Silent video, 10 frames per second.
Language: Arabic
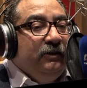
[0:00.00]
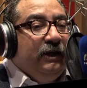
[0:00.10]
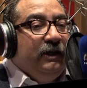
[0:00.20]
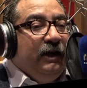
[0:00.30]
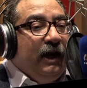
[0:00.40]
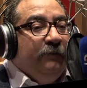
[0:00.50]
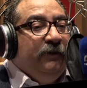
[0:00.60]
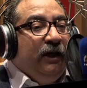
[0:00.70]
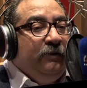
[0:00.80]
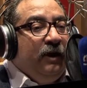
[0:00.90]
يعني
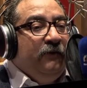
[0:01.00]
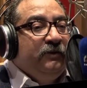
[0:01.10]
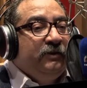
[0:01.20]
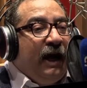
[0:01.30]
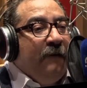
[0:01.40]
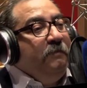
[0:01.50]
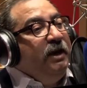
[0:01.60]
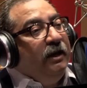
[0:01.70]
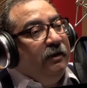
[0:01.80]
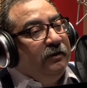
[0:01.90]
عبد الحليم حافظ
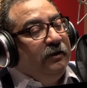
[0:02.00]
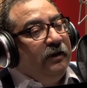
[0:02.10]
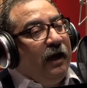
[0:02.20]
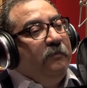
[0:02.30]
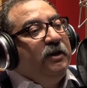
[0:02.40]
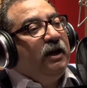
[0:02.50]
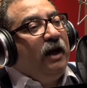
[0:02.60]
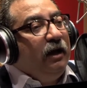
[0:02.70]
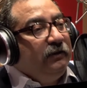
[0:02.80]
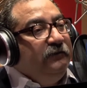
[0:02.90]
عمنا عمنا
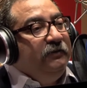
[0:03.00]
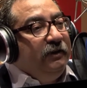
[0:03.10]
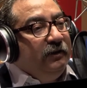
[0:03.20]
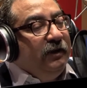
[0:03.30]
العاطفي